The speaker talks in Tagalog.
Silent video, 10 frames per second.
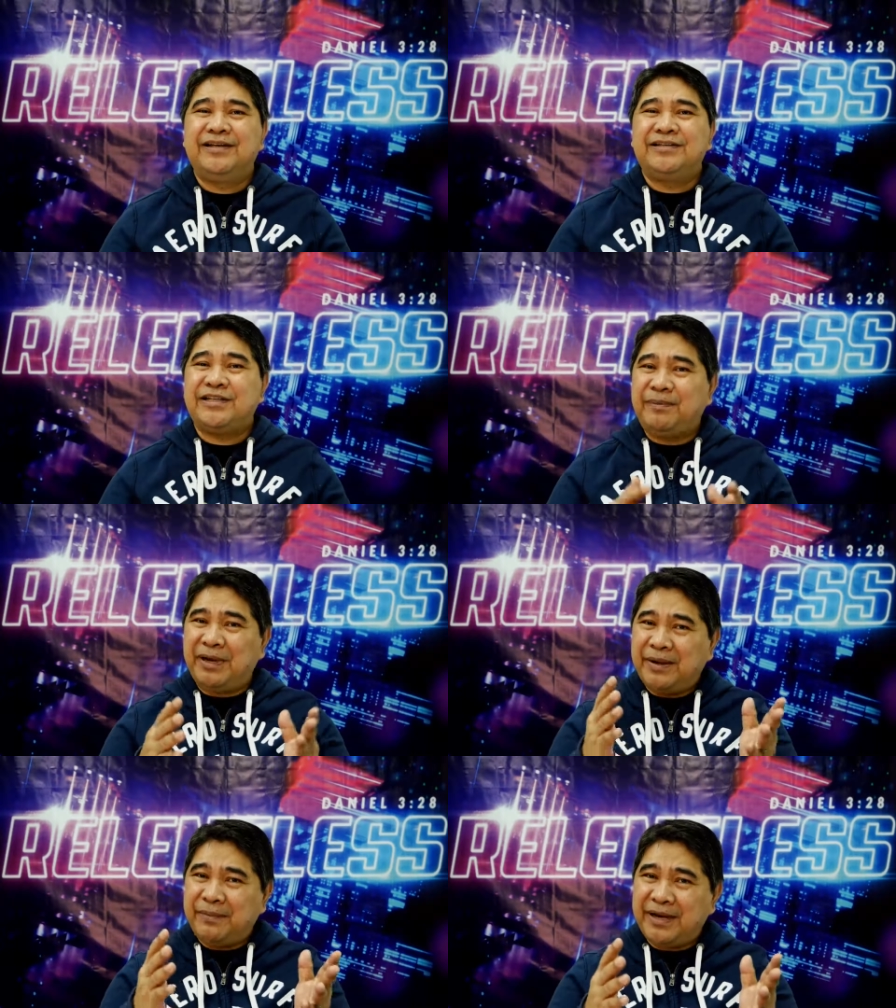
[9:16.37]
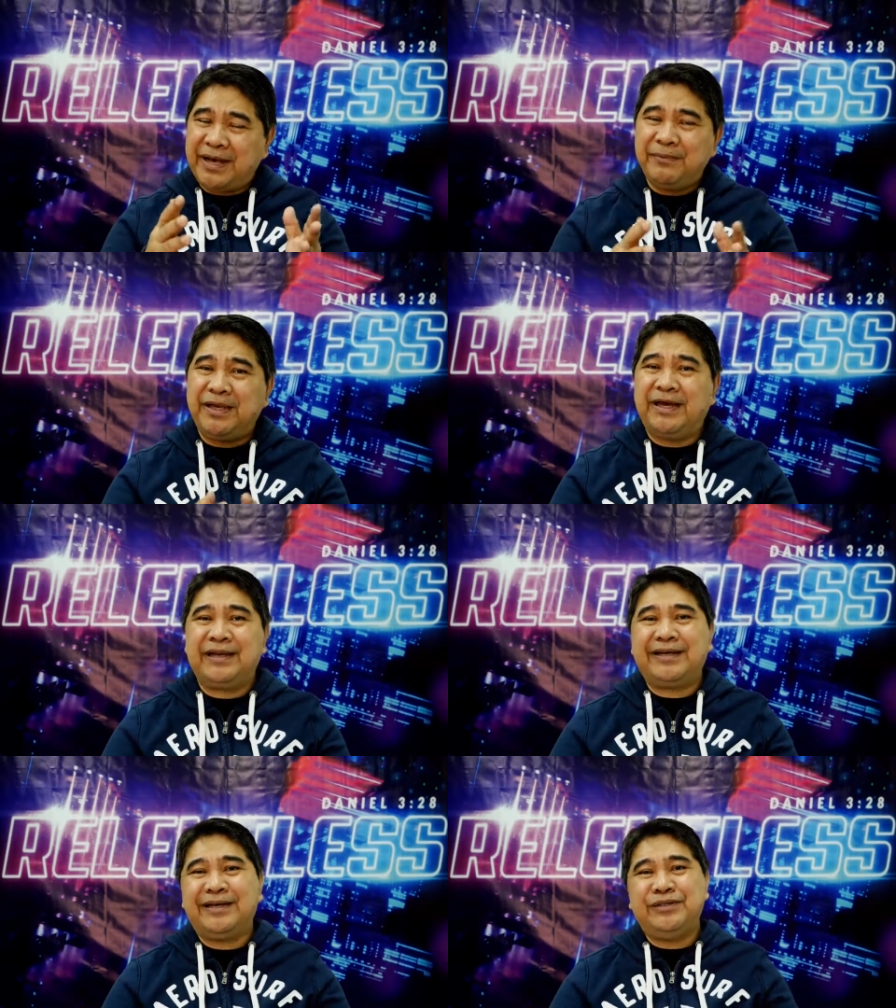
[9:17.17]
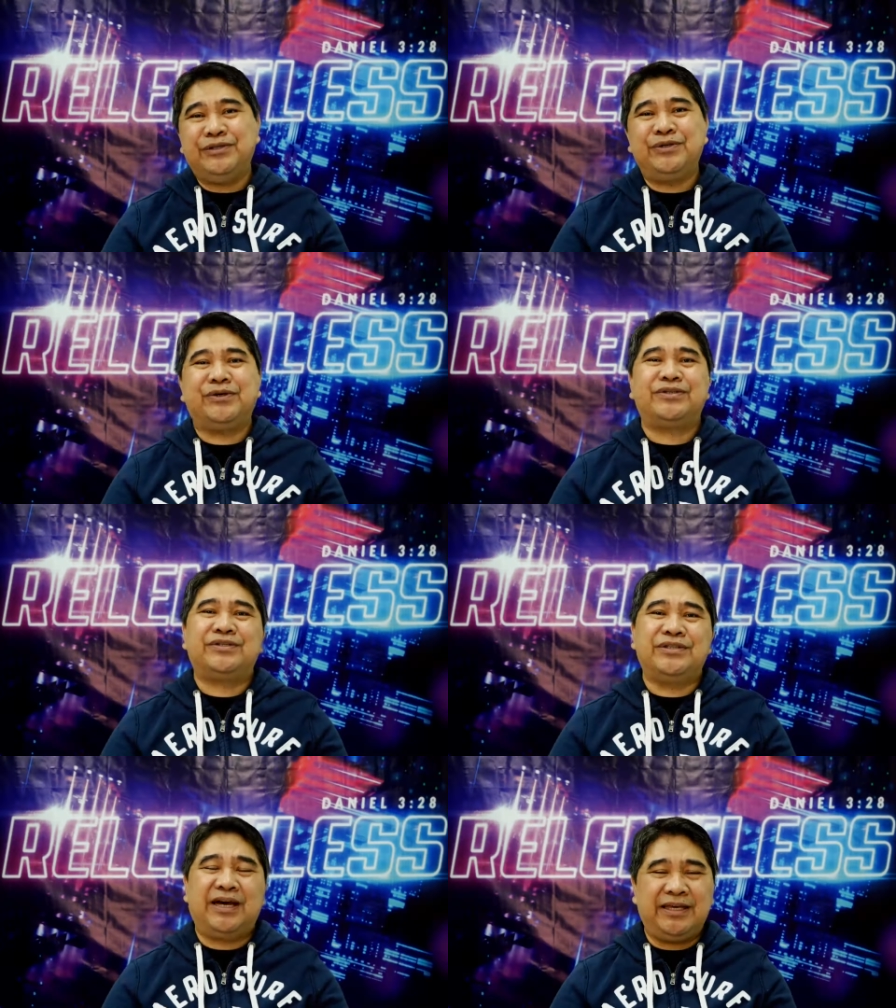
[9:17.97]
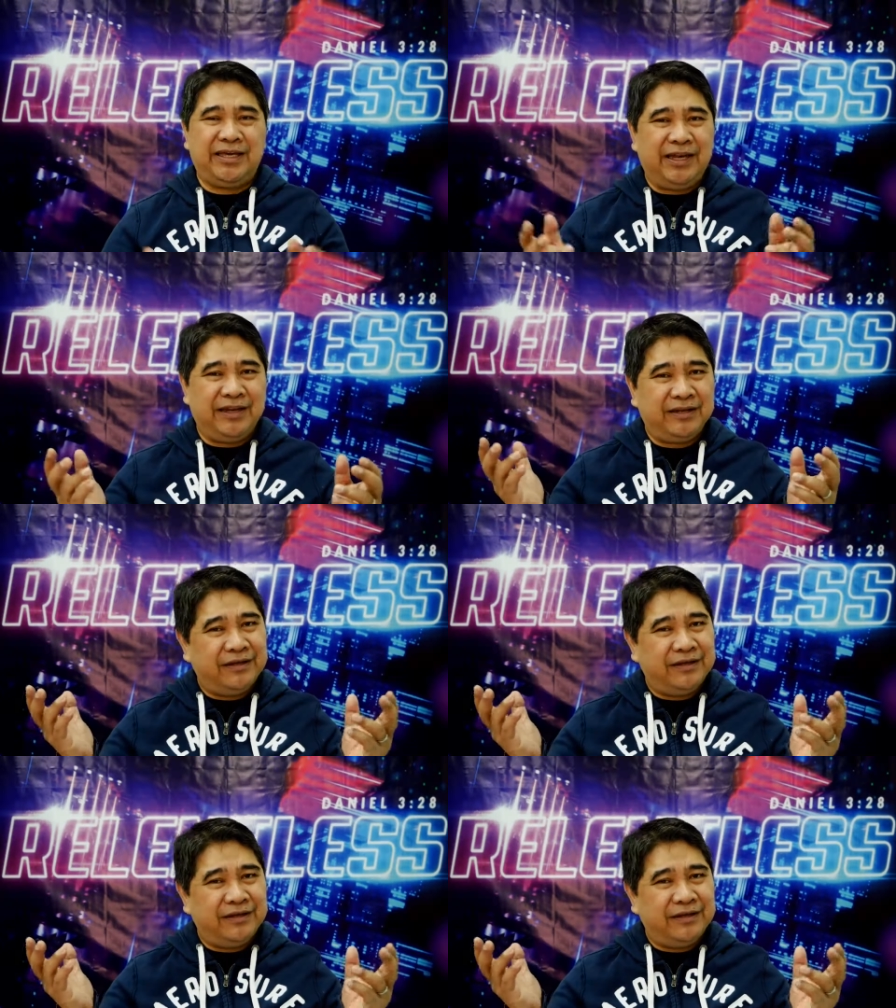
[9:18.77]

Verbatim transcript: sa mga maraming anak ng Diyos dahil